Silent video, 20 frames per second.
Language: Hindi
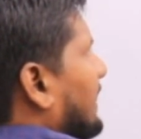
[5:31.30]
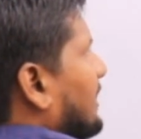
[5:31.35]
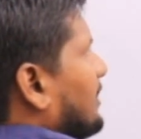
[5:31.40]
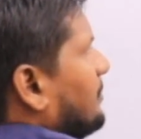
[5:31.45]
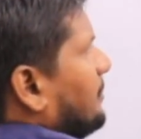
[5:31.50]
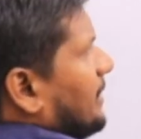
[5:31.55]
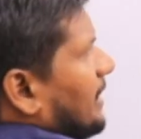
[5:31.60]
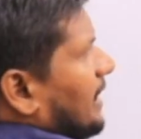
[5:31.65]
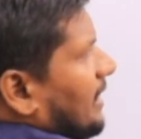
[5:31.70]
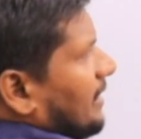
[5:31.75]
पे
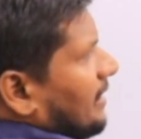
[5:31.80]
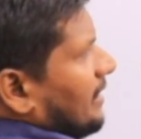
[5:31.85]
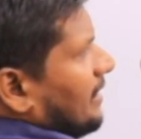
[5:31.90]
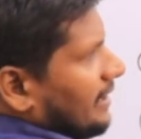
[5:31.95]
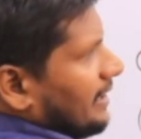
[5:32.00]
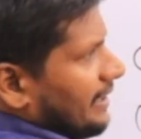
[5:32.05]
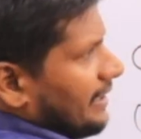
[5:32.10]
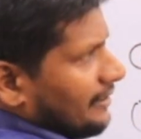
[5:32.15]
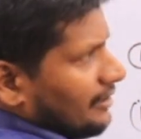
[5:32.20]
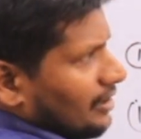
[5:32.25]
आना है
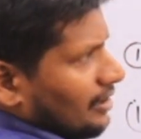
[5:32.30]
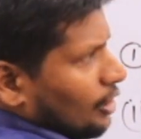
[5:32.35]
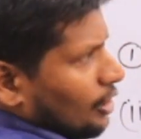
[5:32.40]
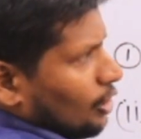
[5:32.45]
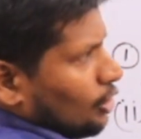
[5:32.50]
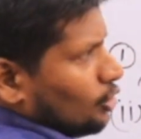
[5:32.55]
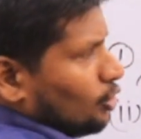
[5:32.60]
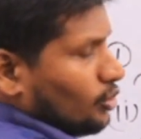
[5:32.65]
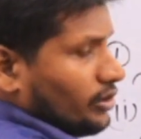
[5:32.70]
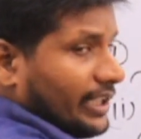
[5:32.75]
तो
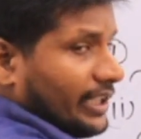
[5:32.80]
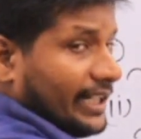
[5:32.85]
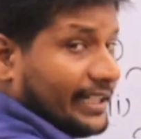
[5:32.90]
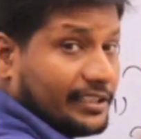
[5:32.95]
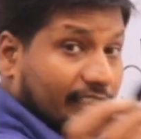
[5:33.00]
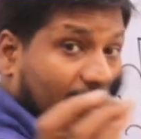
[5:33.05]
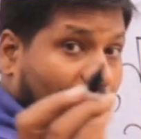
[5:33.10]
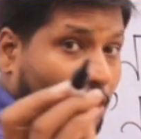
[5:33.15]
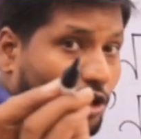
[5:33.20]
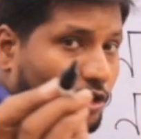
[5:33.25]
कैसे
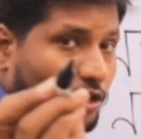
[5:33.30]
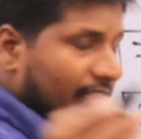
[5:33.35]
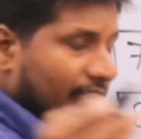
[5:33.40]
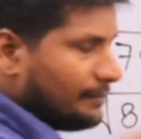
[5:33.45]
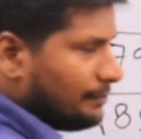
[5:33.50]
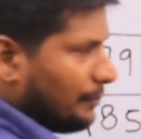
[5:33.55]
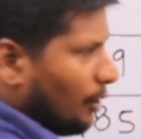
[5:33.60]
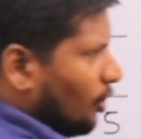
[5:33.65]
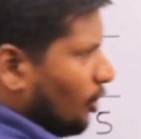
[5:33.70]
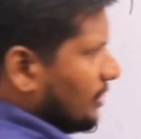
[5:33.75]
आओगे
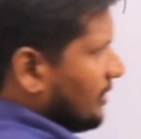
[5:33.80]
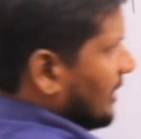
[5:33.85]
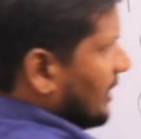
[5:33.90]
बहुत ध्यान